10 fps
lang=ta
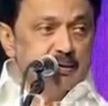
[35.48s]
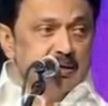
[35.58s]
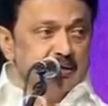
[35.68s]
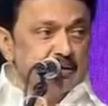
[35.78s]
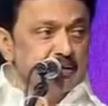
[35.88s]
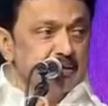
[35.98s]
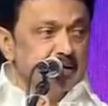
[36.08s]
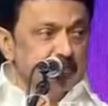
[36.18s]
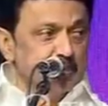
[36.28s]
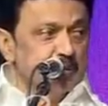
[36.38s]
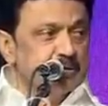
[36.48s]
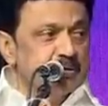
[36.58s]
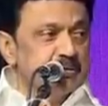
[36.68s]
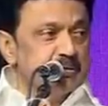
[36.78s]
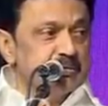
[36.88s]
நான் அன்போடு
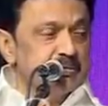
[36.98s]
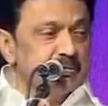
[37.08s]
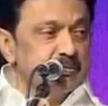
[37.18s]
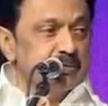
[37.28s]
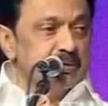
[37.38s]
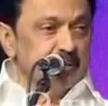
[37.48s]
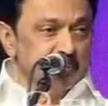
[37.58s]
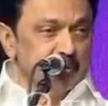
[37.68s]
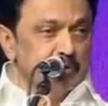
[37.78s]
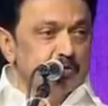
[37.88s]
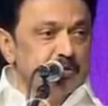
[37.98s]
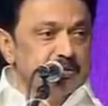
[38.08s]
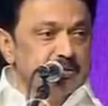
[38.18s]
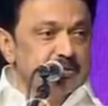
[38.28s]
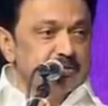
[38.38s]
இன்முகத்தோடு
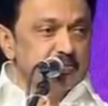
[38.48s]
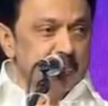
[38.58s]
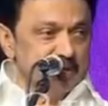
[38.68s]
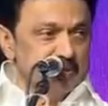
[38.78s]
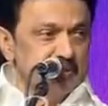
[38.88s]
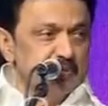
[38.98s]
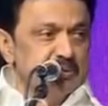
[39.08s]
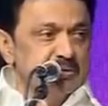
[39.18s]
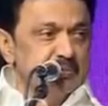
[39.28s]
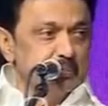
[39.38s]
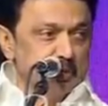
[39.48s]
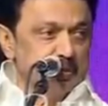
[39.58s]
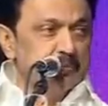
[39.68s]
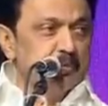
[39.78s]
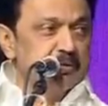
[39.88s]
மகிழ்ச்சியோடு
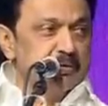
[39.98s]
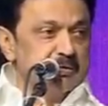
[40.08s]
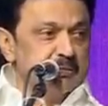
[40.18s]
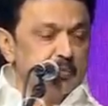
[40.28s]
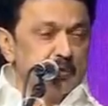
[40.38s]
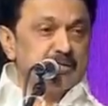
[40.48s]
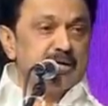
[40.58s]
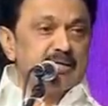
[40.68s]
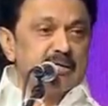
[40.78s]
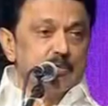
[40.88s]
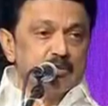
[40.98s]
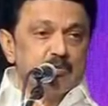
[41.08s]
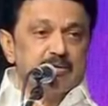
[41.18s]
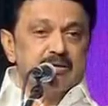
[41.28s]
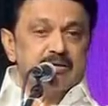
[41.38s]
பூரிப்போடு புலங்காகித
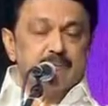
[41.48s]
உணர்வோடு